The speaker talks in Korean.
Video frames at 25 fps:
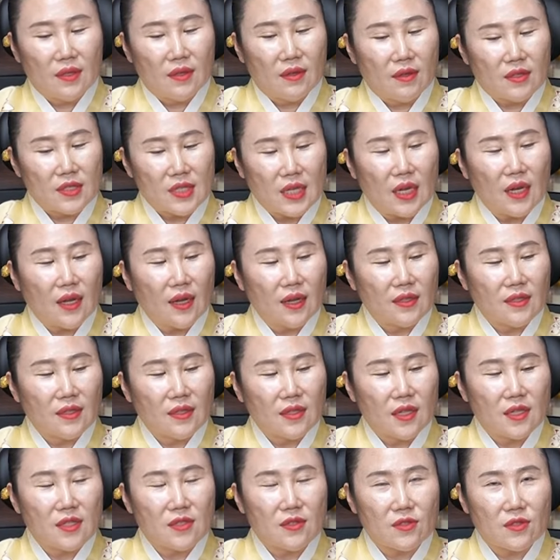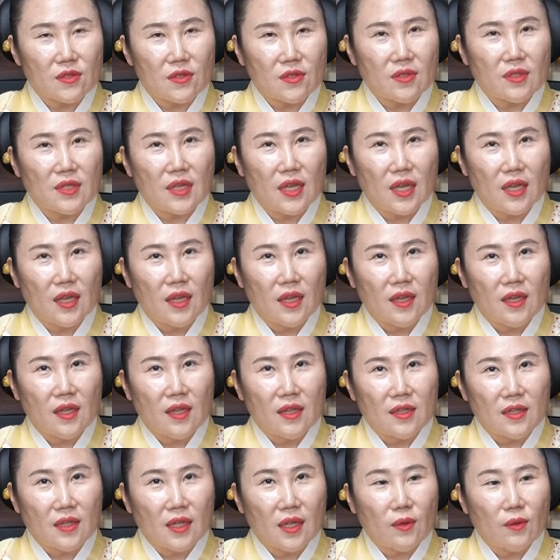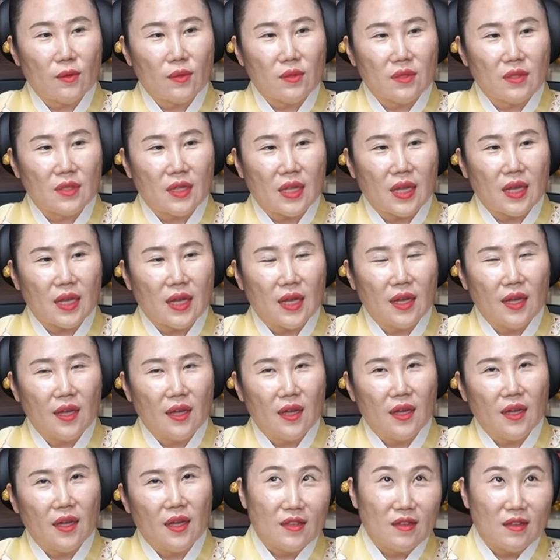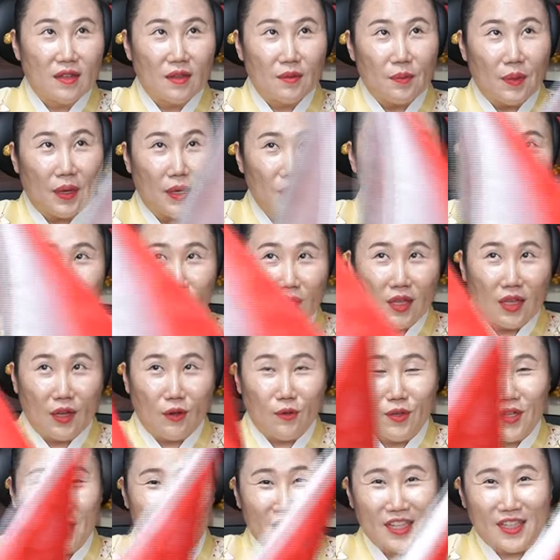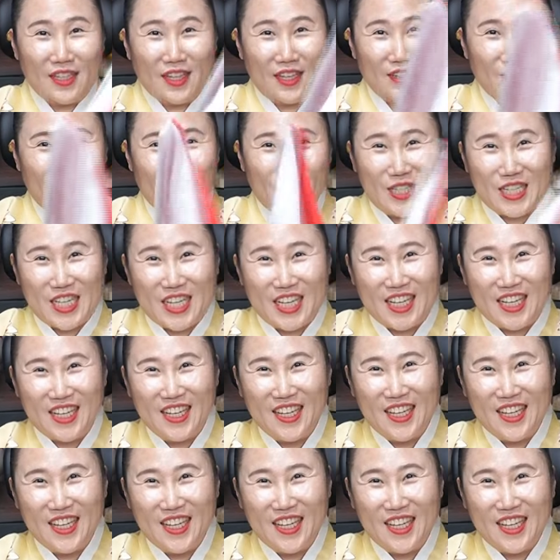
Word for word: 어, 살아가는 데 있어서 그게 때로는 내가 이렇게 방송에 나올 일이 있다는 거지.